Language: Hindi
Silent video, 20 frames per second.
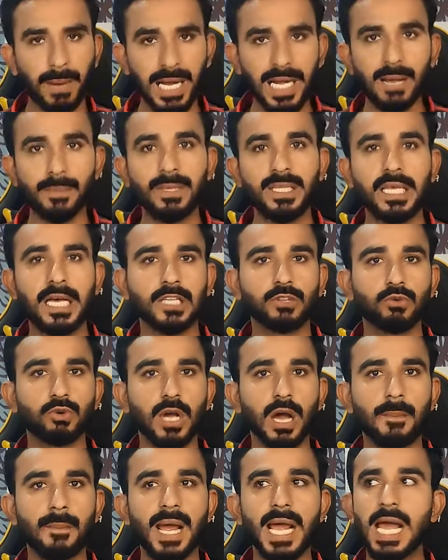पहले बता
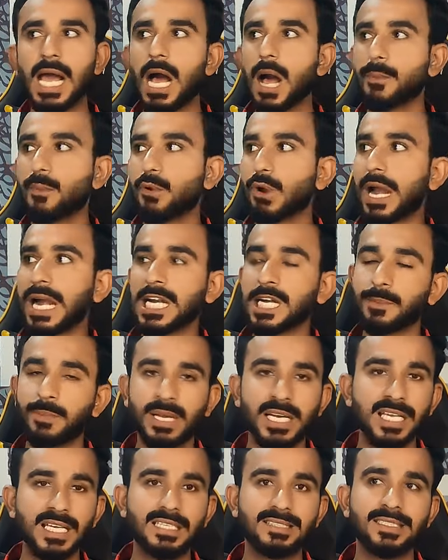दूंगा मैं आपको एंड
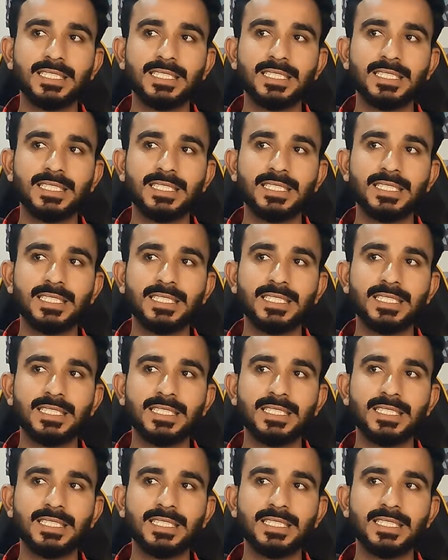पे नहीं